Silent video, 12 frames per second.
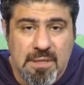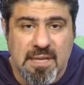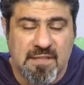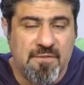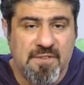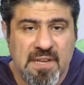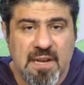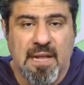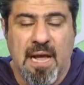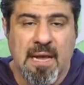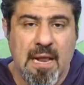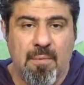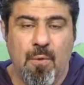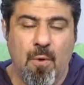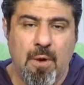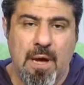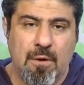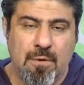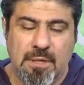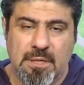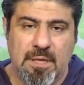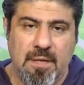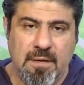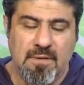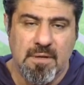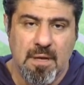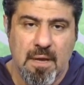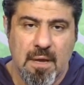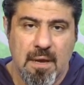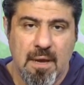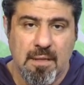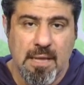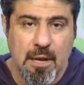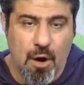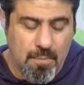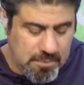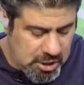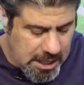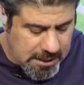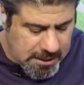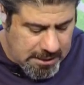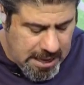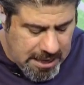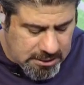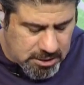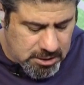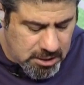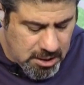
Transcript: انت تفسيرك حق هالموضوع يا اخوي رشيد الهنيز انت اليوم من شهر 11